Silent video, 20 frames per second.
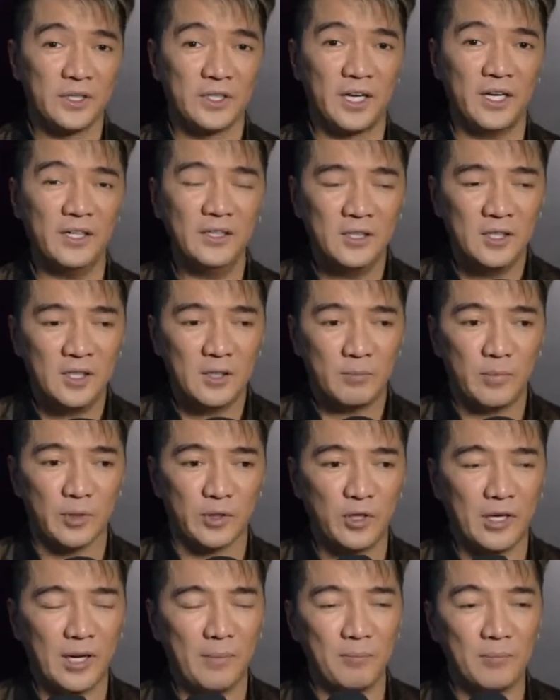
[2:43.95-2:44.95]
nhá
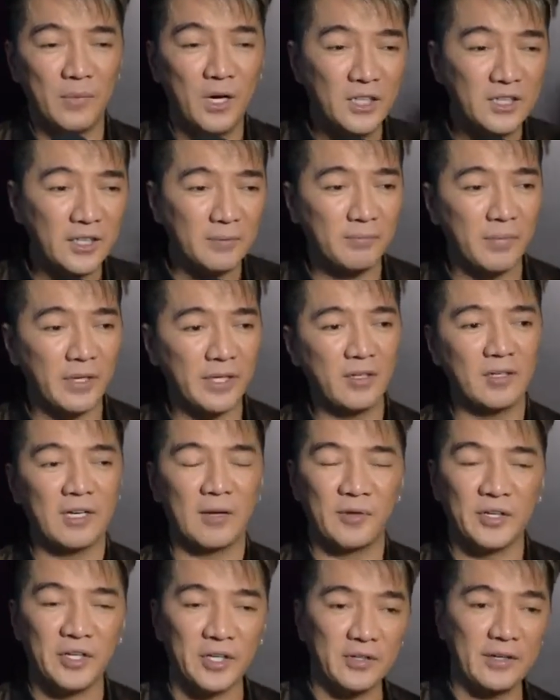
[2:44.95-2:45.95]
mình có làm mới cách mấy có
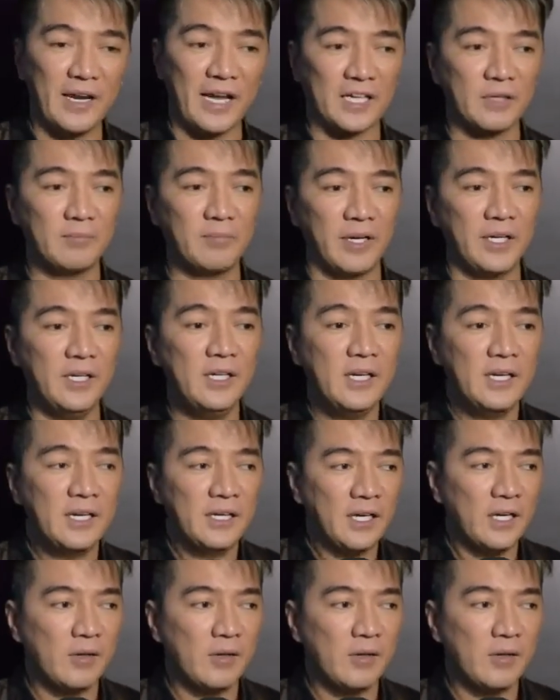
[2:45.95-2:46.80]
làm hiện đại cách mấy